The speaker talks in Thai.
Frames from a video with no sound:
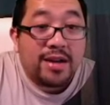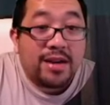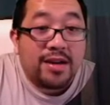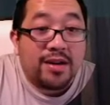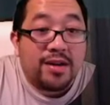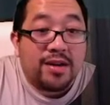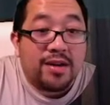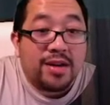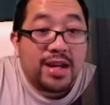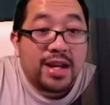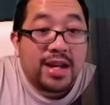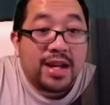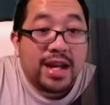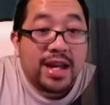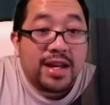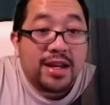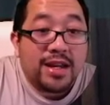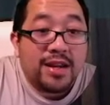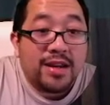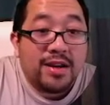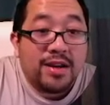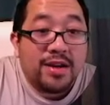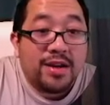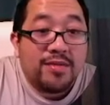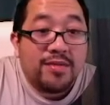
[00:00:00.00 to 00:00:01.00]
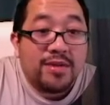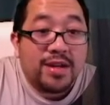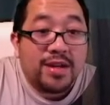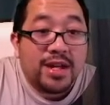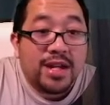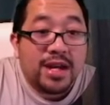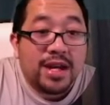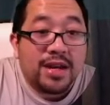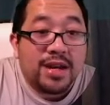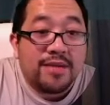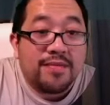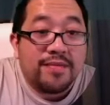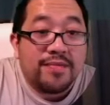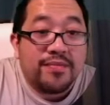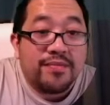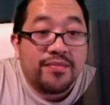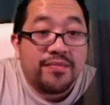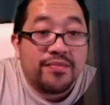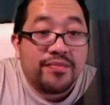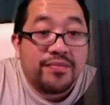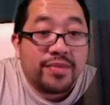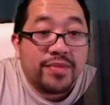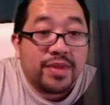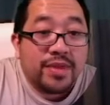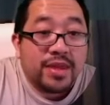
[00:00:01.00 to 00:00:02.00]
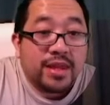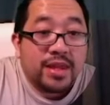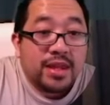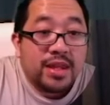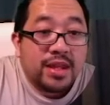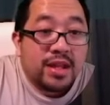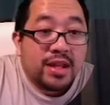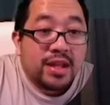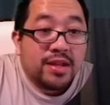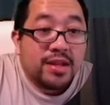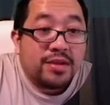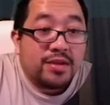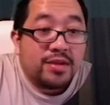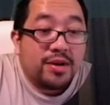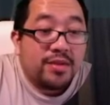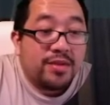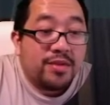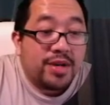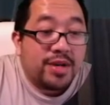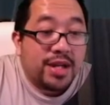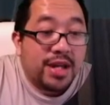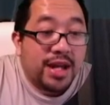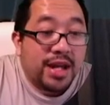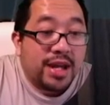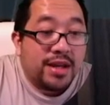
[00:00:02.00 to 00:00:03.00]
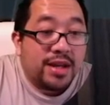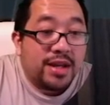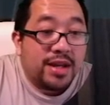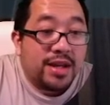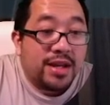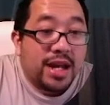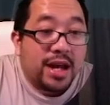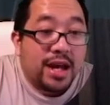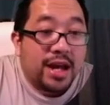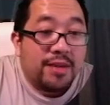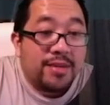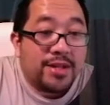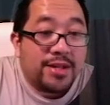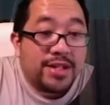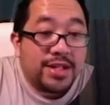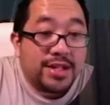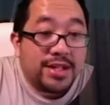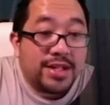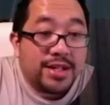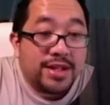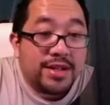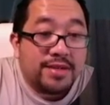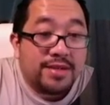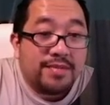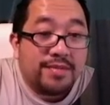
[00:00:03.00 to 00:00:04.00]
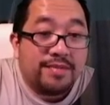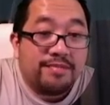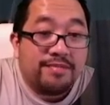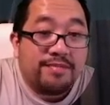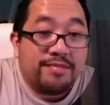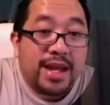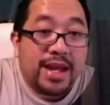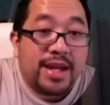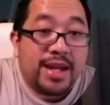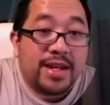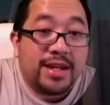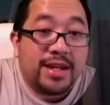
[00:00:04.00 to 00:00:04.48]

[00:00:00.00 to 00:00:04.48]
ของเล็ก ๆ น้อยๆพวกนี้เนี่ยตัวพวกนี้เนี่ยเรามาซื้อเป็น